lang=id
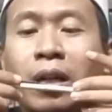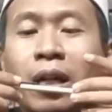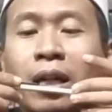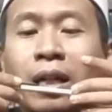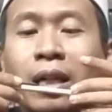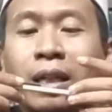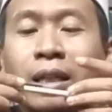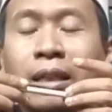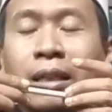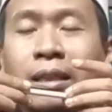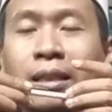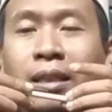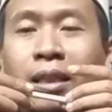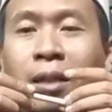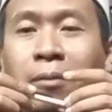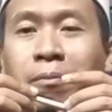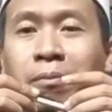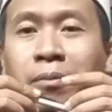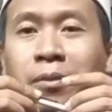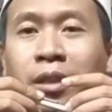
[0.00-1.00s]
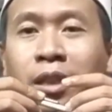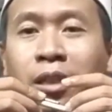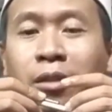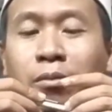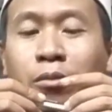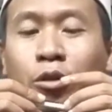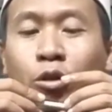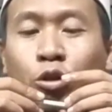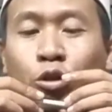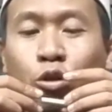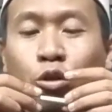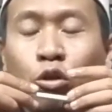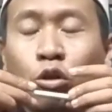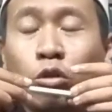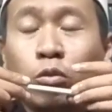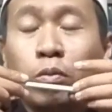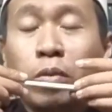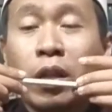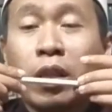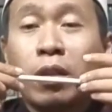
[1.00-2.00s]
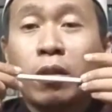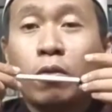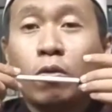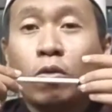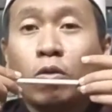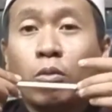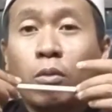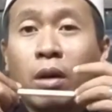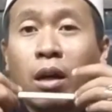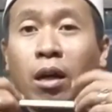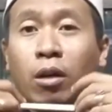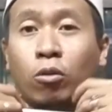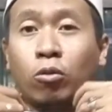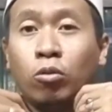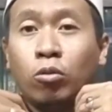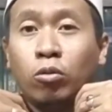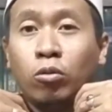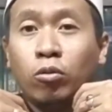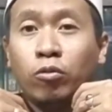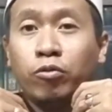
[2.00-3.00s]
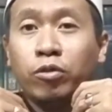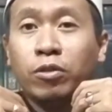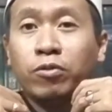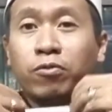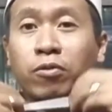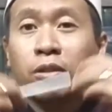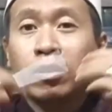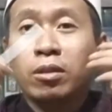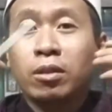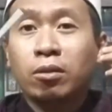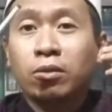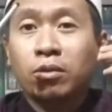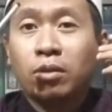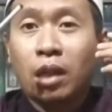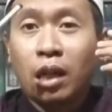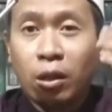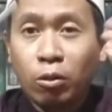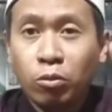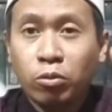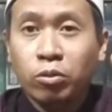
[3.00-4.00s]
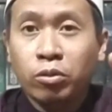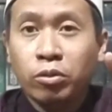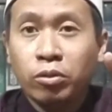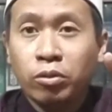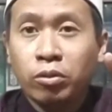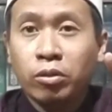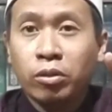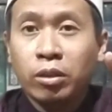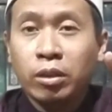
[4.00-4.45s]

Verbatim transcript: ada kitab yang berjudul Badlul Ma'un fi Fadlul Ta'un.